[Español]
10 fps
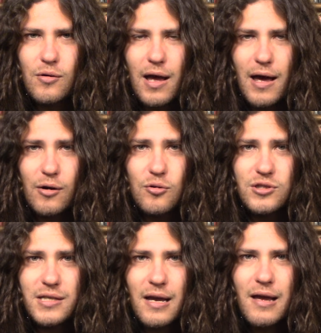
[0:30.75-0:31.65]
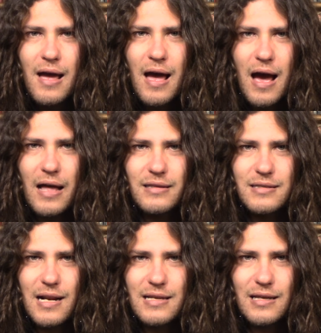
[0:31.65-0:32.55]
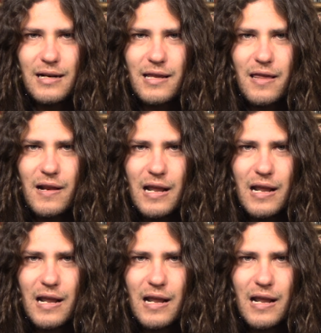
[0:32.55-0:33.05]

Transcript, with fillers: a Rusia antes de la salida de